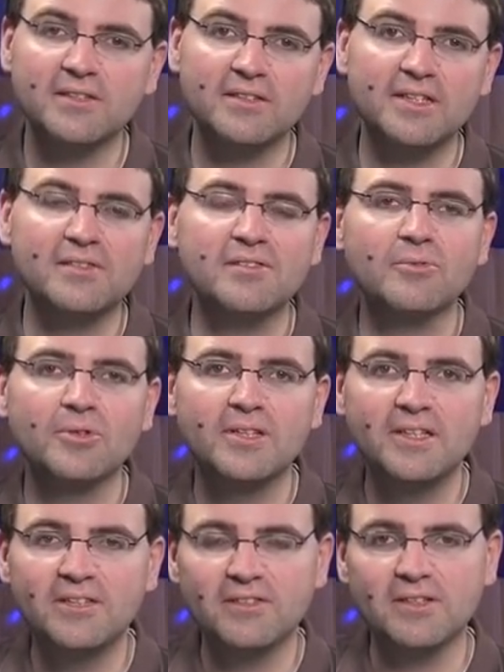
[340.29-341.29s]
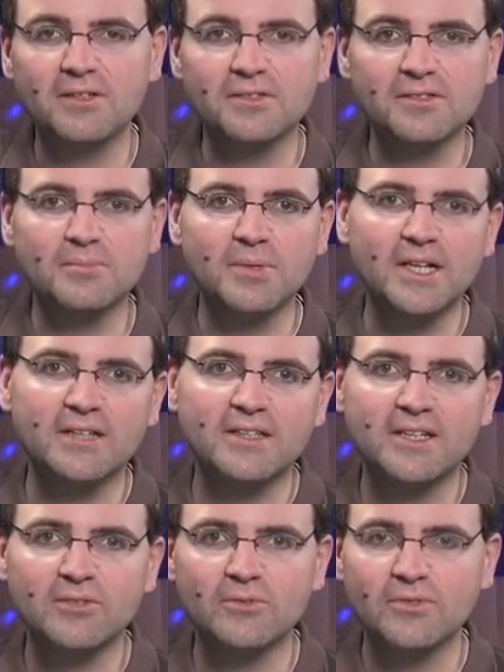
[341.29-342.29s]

das letzte Release rausgebracht hat.